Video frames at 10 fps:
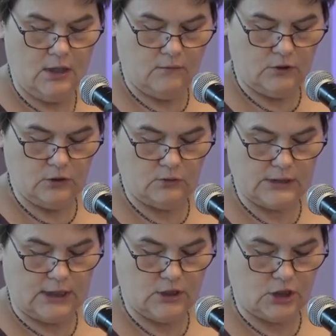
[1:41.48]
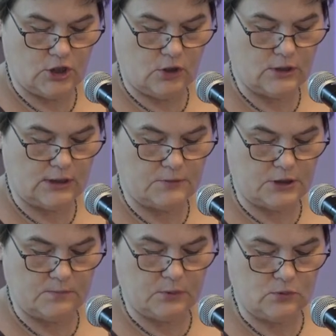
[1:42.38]
w wyniku zajęcia Śląska
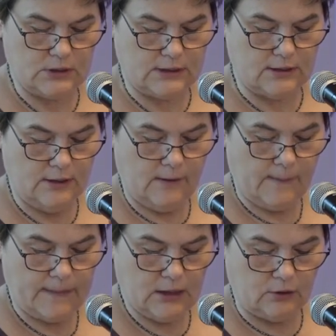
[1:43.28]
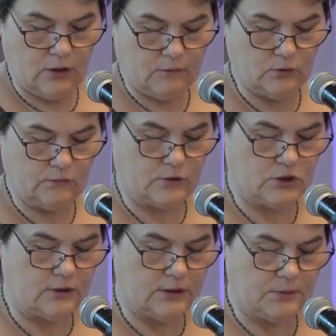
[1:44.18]
przez Prusy do nowo
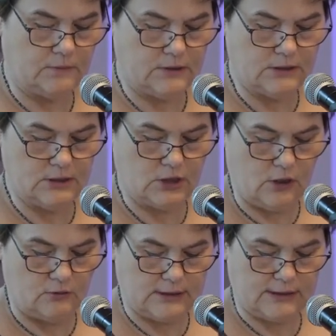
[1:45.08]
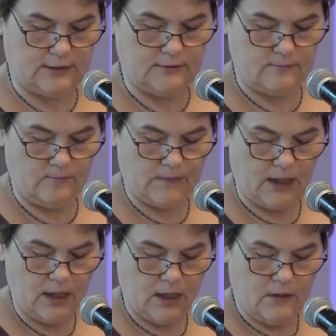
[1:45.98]
utworzonej prowincji śląskiej.
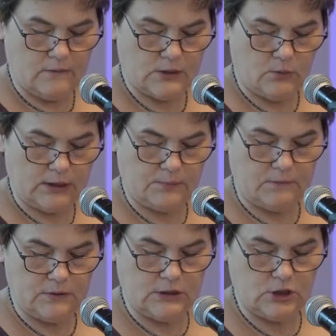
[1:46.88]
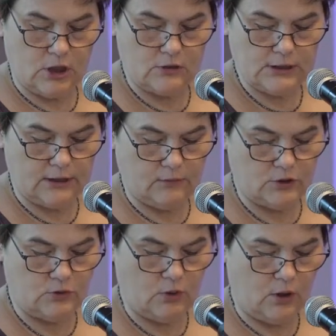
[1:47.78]
W skład prowincji śląskiej
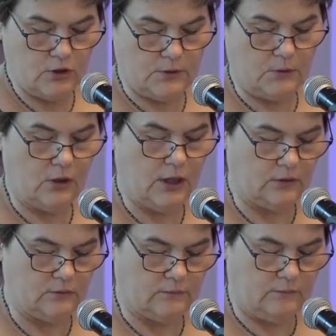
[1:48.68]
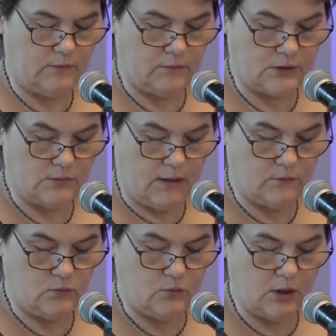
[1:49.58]
wchodziło osiem kolegiów we
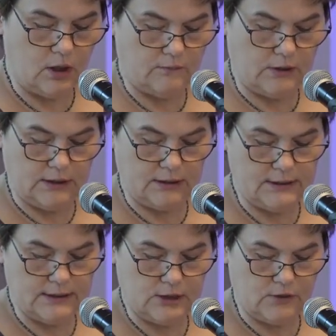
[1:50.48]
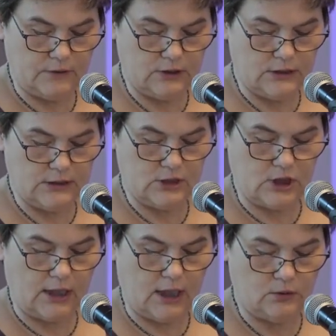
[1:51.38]
Wrocławiu, Głogowie, Legnicy, Świdnicy,
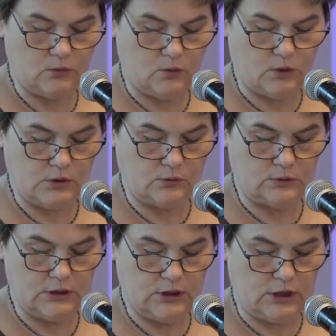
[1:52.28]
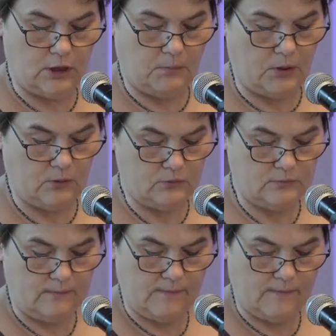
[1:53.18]
Żaganiu, Kłodzku, Nysie i Opolu –